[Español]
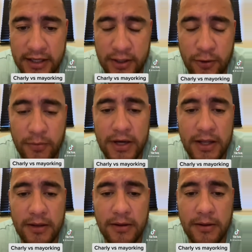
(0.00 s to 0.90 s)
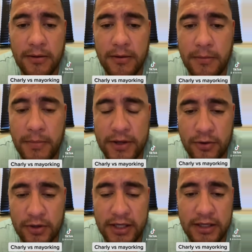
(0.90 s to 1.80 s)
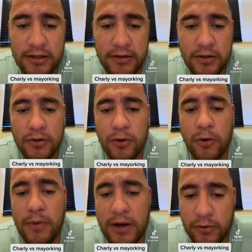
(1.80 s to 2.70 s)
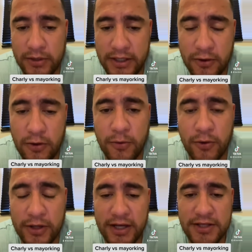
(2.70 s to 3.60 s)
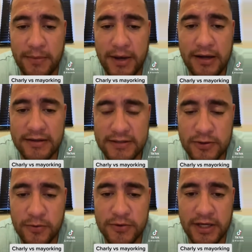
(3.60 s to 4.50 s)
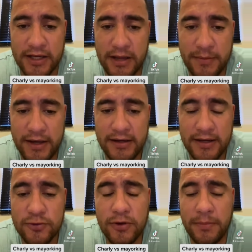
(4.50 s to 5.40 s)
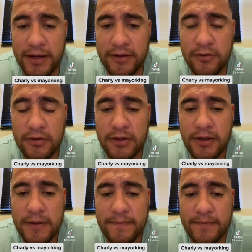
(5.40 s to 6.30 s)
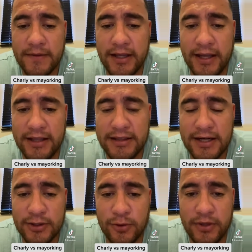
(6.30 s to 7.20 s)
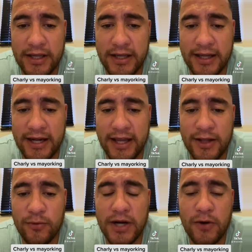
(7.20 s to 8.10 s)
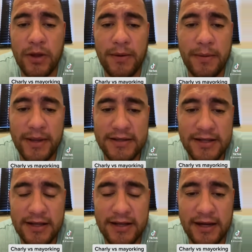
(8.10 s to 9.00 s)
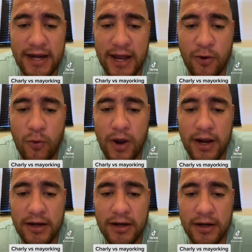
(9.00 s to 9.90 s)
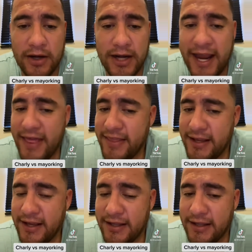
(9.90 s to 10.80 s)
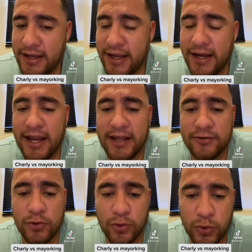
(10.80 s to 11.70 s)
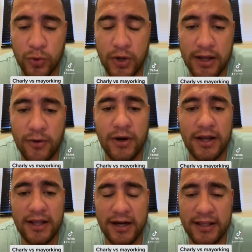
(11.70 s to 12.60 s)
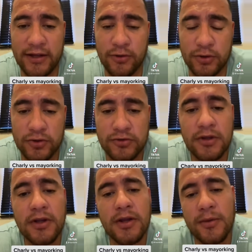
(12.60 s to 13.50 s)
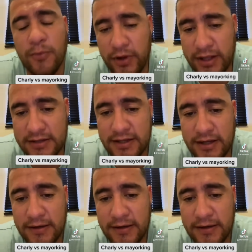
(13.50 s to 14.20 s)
nombre mallorquín o marroquín, como lo quieran llamar, así es como se le llama a él, es su apellido, él trató de crear una nueva mesa, la cual nadie en la estructura o la jerarquía en otros puede hacer,